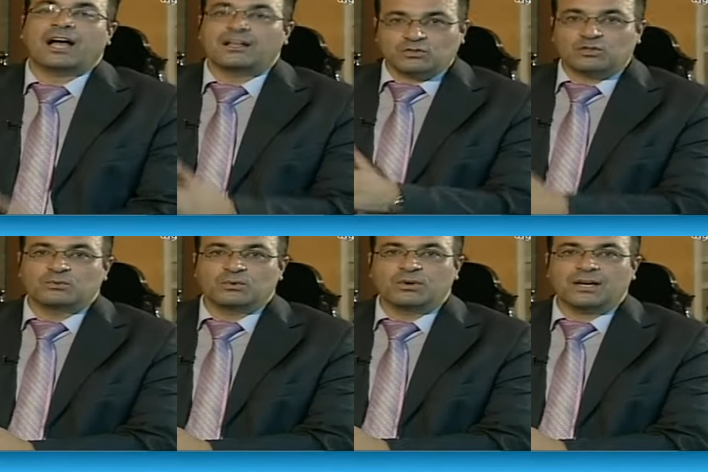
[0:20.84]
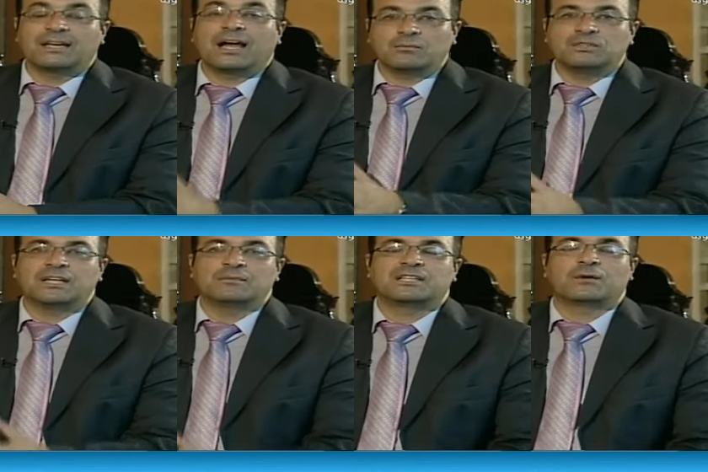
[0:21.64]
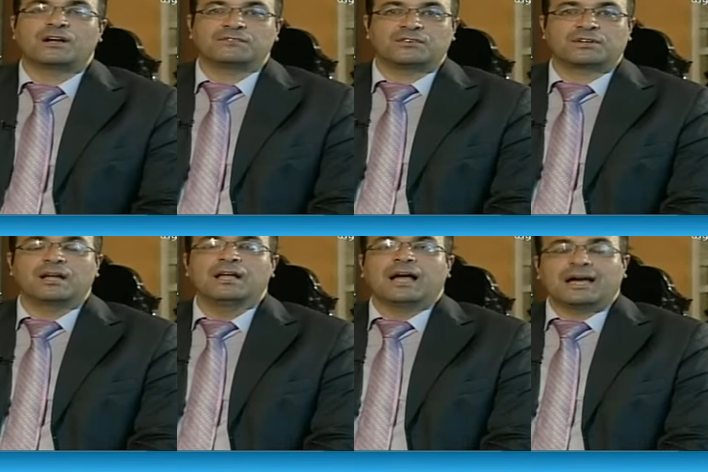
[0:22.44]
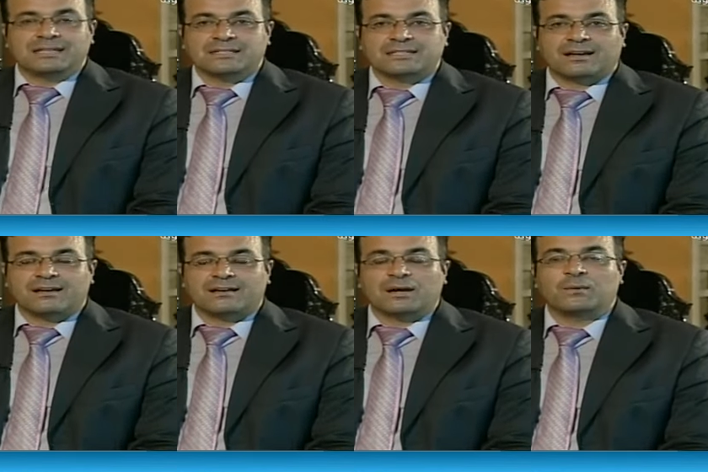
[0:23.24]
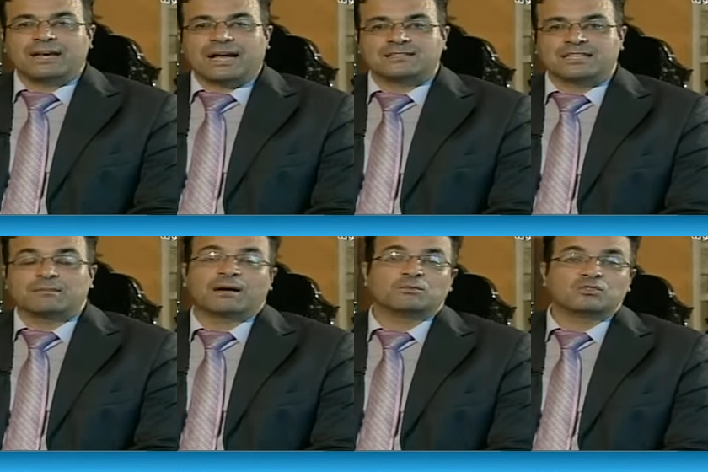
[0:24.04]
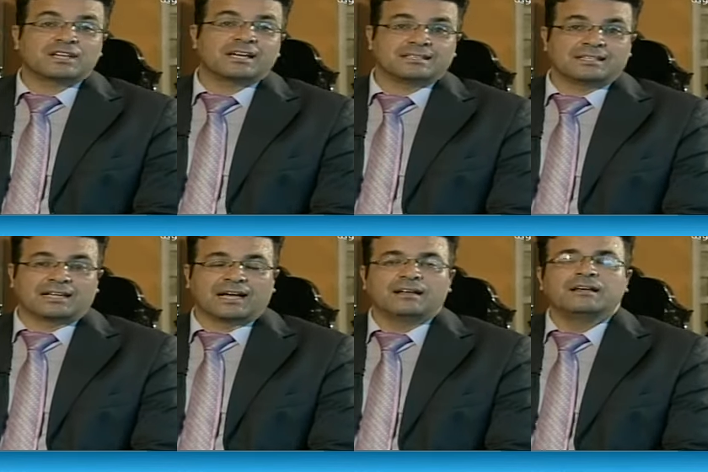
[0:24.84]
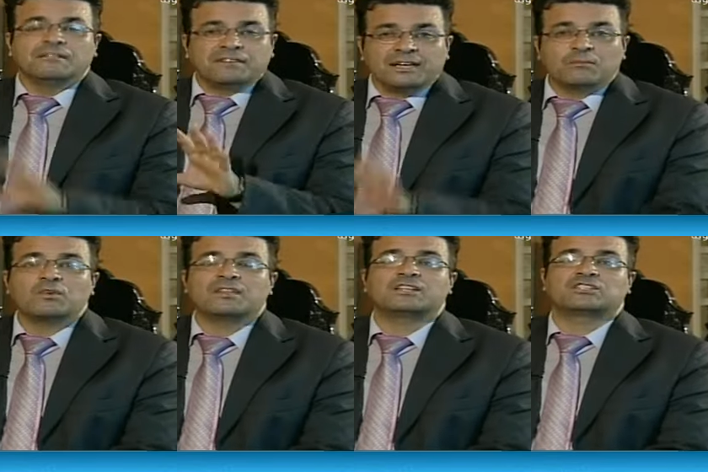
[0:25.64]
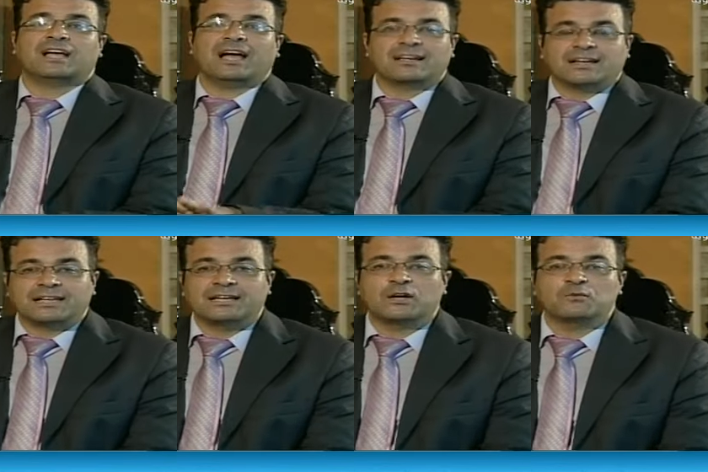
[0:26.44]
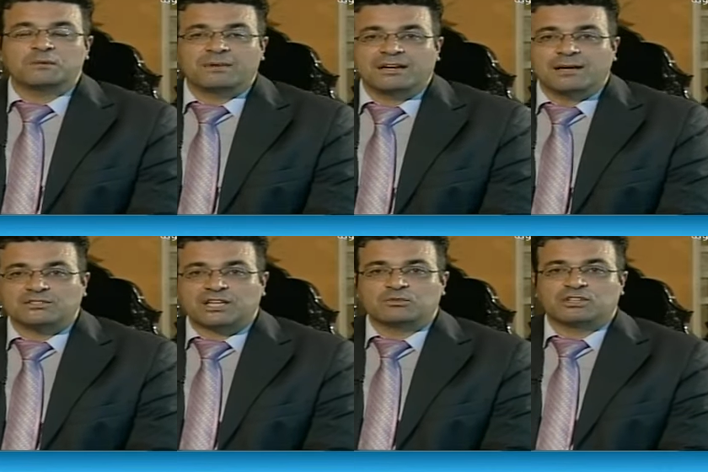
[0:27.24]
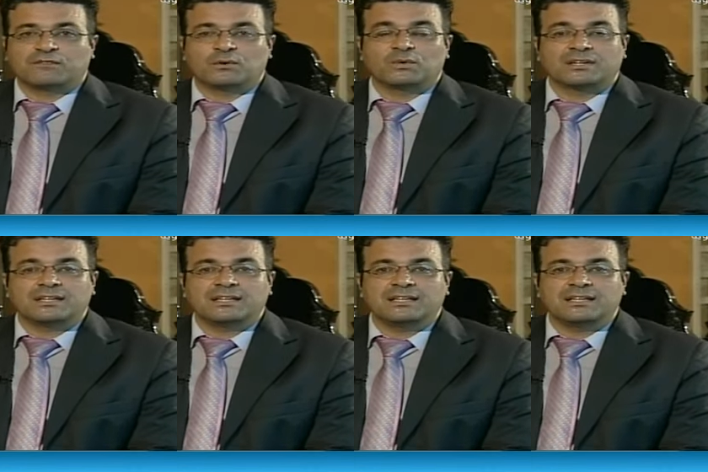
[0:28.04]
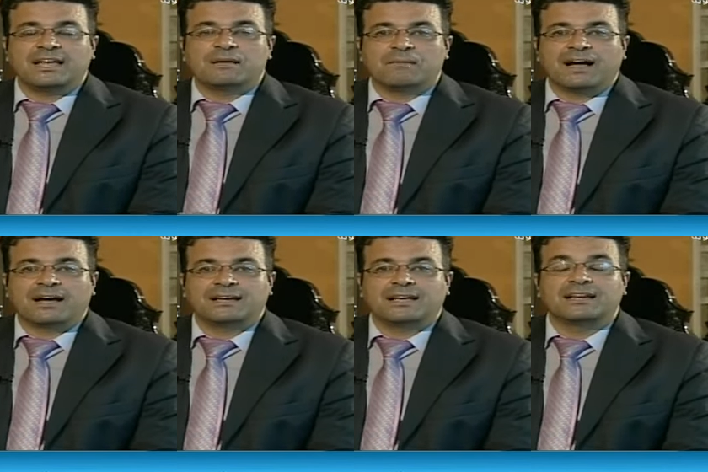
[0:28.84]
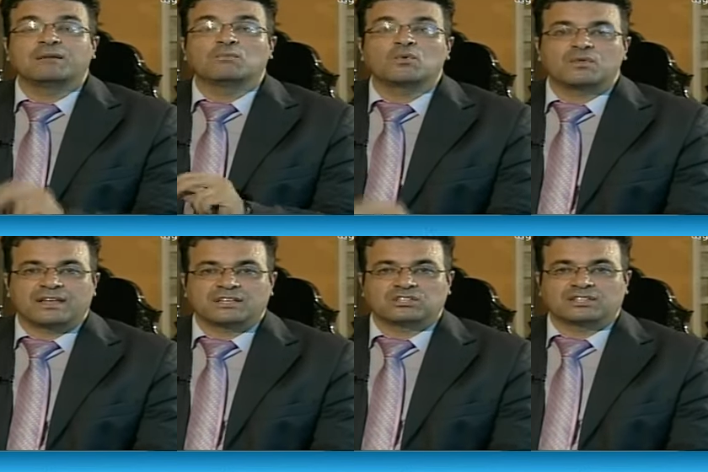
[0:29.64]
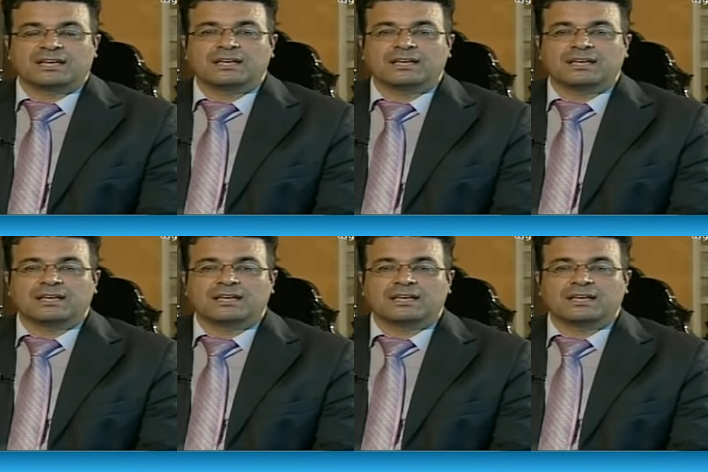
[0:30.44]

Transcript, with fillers: الطموح لابد من توافر الاصرار والعزيمه مشاهدينا في نموذج حلقه اليوم من برنامج المتفوقين معنا نموذج